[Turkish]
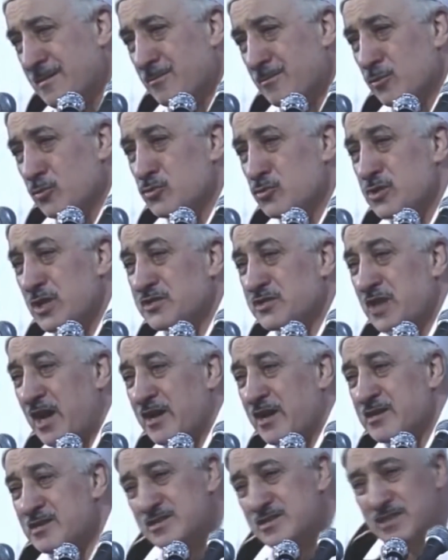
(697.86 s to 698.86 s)

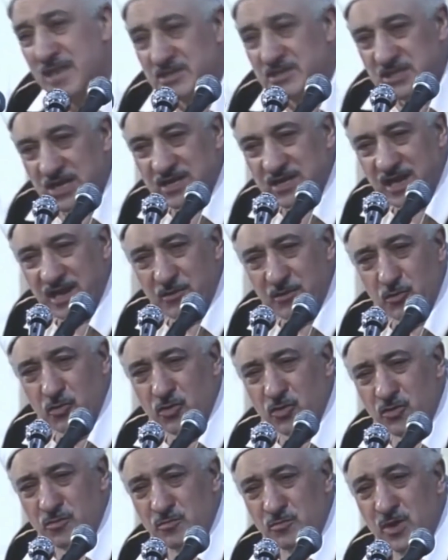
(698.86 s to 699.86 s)
buluşacağınız gecede o